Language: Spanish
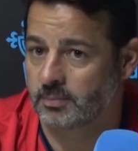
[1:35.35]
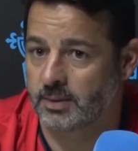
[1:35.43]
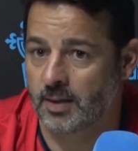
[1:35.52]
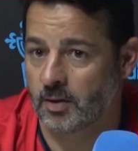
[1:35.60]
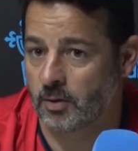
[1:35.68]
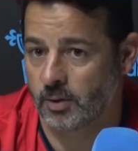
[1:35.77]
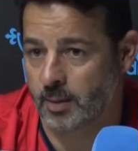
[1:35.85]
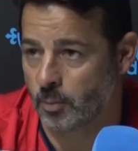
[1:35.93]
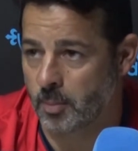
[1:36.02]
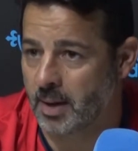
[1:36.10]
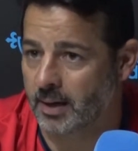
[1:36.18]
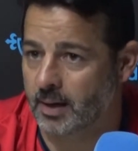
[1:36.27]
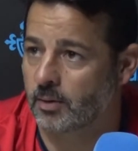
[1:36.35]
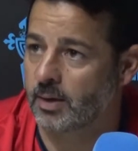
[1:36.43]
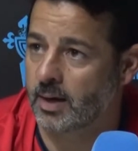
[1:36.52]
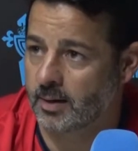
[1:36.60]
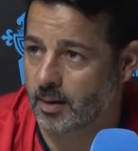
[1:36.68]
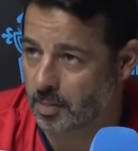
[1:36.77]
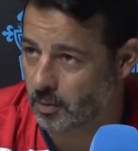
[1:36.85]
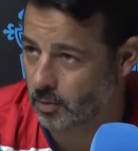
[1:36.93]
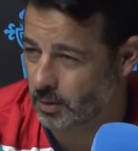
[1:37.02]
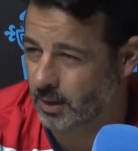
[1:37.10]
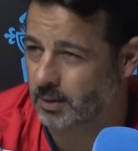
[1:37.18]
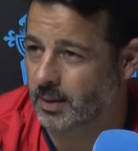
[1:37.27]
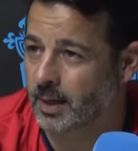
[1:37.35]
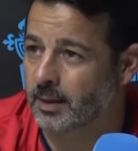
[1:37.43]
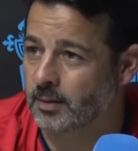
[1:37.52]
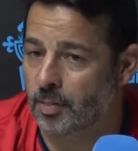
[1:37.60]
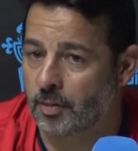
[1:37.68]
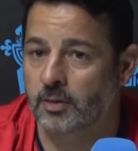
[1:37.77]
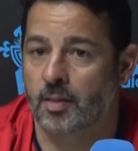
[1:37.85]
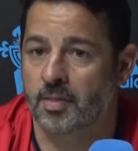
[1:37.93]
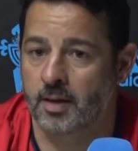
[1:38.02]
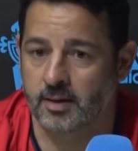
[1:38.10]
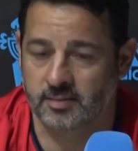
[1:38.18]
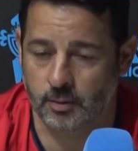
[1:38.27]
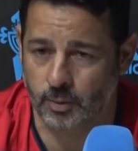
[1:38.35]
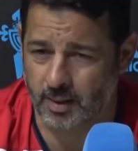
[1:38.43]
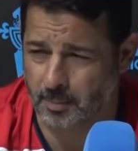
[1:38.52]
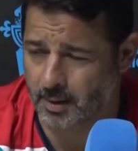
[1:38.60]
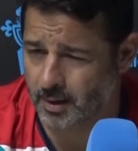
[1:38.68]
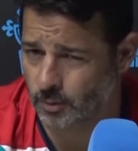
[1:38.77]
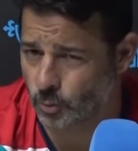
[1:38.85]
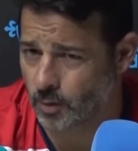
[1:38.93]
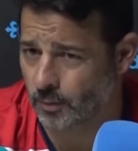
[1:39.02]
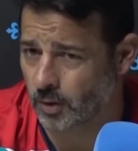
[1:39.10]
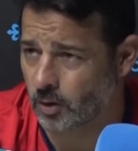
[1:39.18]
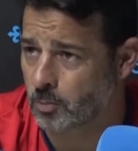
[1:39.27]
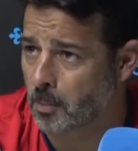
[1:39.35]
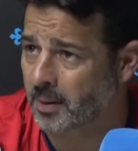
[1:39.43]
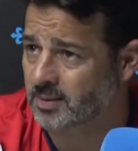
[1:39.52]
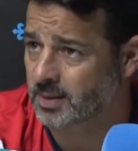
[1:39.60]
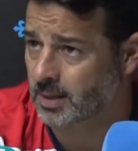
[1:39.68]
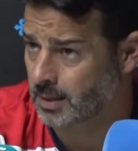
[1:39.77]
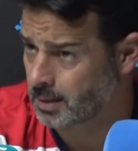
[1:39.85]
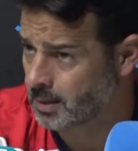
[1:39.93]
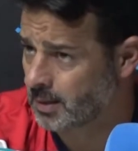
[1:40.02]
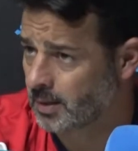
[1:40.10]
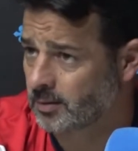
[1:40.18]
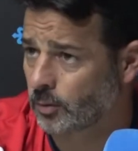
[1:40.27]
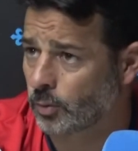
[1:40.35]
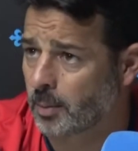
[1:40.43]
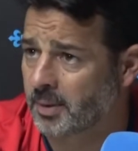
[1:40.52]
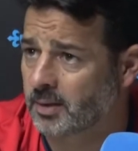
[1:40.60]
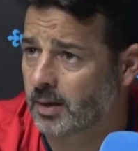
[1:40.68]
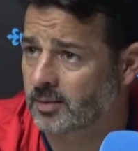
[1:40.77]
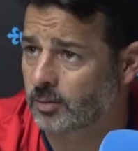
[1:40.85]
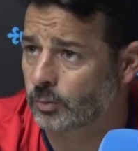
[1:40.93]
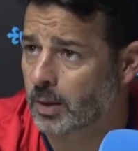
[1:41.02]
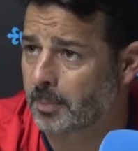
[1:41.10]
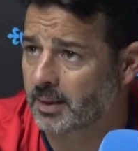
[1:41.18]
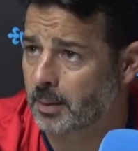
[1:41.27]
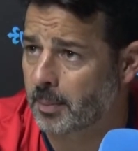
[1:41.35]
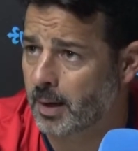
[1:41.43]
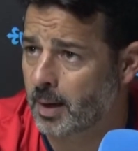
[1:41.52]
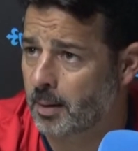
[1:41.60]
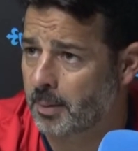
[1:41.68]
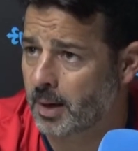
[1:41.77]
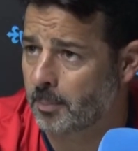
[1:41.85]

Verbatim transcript: ya digo, era muy marcado en la alineación lo que tenían intención de hacer, se guardaban ahí jugadores como Pastrana seguramente en la segunda parte para,